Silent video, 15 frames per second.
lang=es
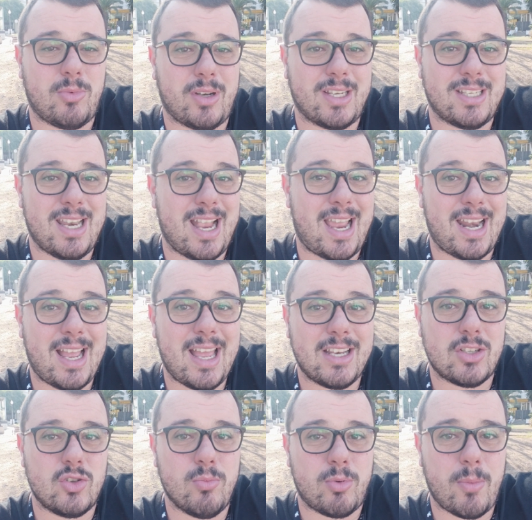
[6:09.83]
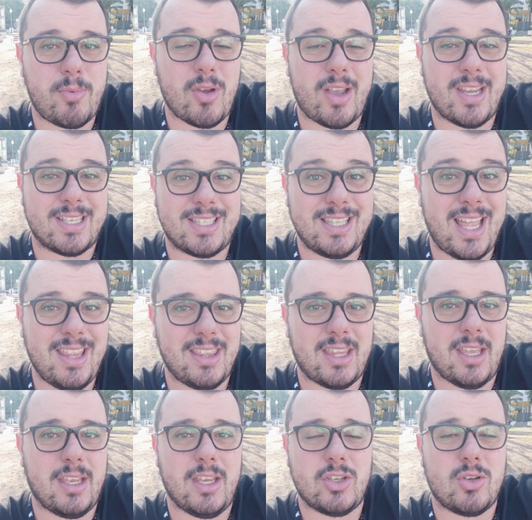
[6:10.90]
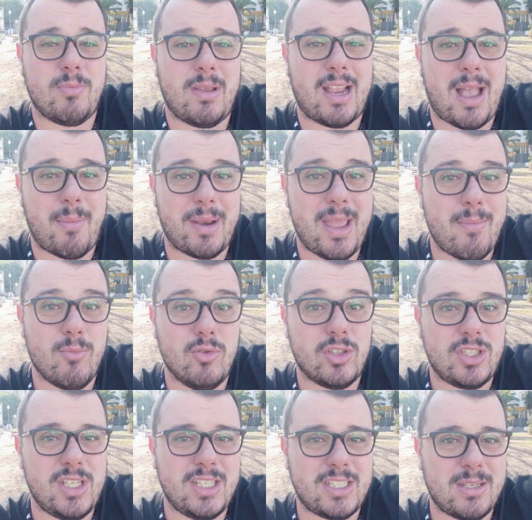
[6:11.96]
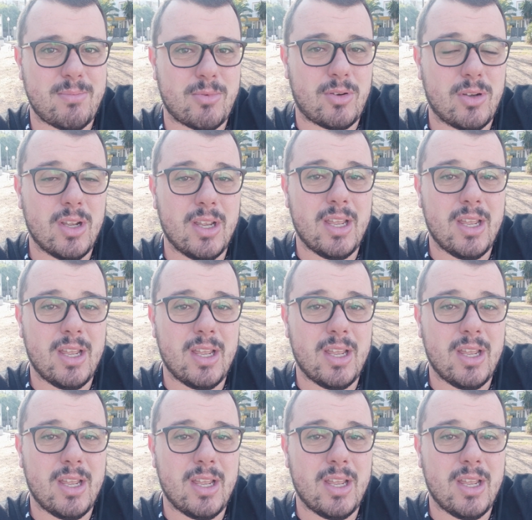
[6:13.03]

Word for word: porque se la carga su propio gestante, y eso me cabrea muchísimo.